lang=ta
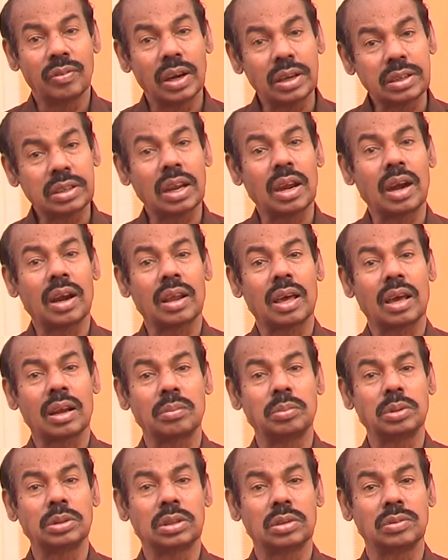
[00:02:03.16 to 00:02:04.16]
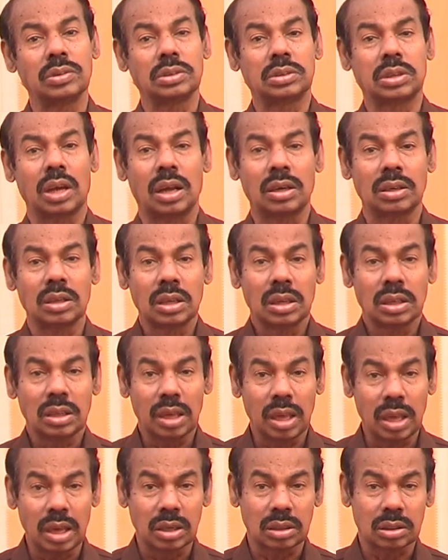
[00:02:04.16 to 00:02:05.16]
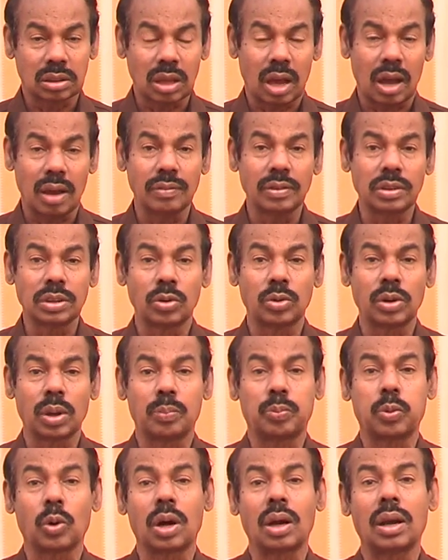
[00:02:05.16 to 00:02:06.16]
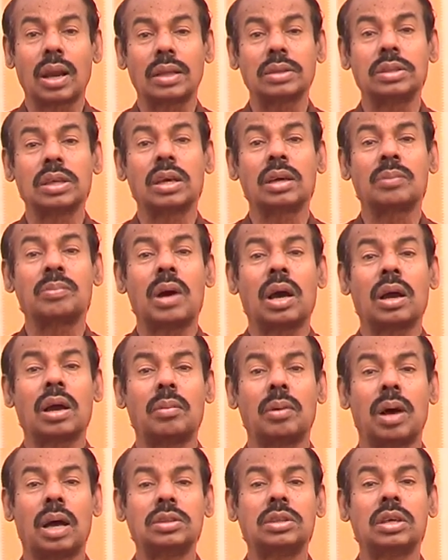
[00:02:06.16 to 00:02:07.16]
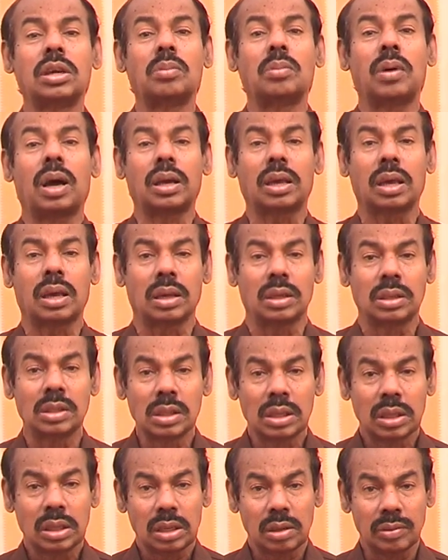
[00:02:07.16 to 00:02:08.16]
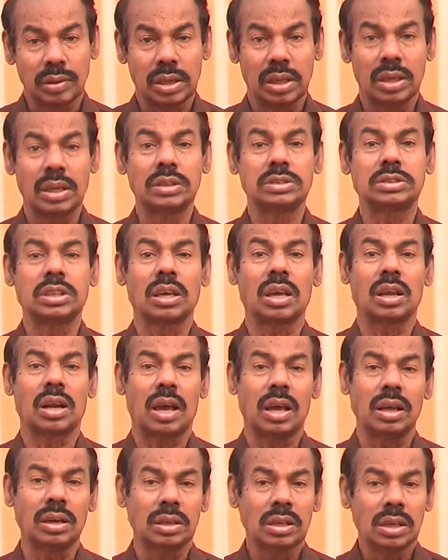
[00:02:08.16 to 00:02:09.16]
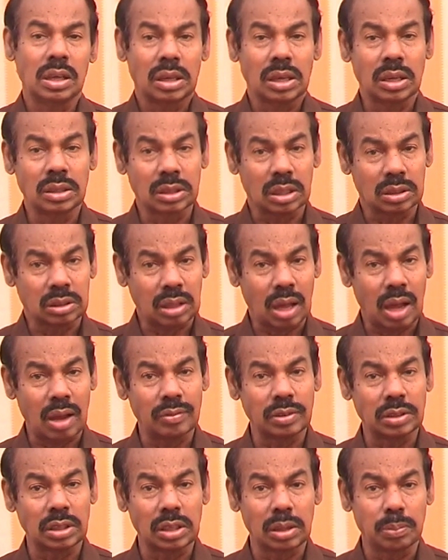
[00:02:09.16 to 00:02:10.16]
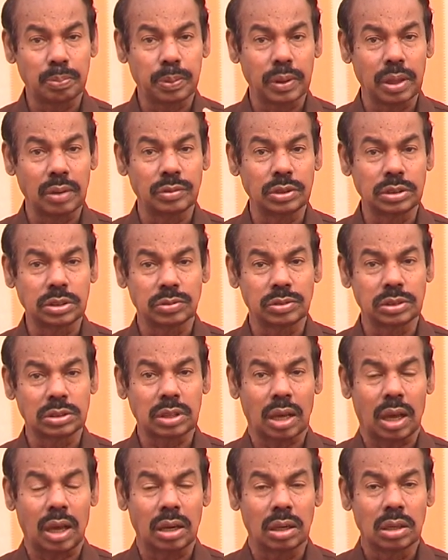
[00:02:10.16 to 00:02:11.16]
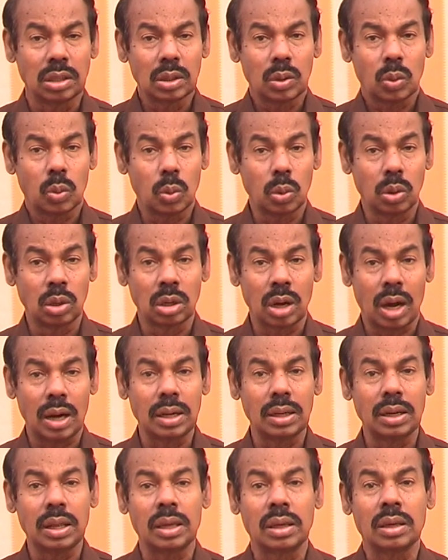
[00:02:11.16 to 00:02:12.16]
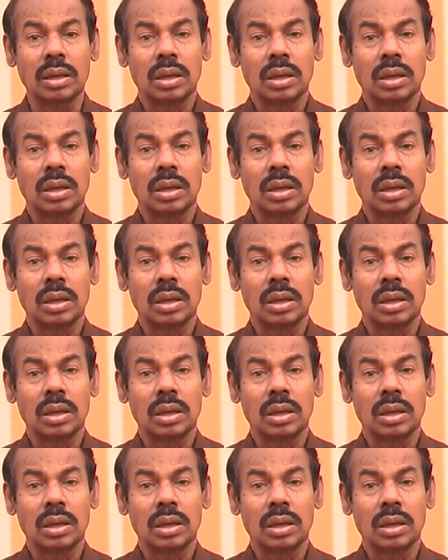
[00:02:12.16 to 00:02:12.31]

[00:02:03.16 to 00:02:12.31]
வேட்டையாட ஆரம்பித்து விட்டான் ஏன் தாவிதனுடைய புகழ் அதிகமாக அதிகமாக இவன் என்ன செய்கிறான் இந்த தாவிதை இப்படியே விட்டுவிட்டால் ஒரு நாளிலே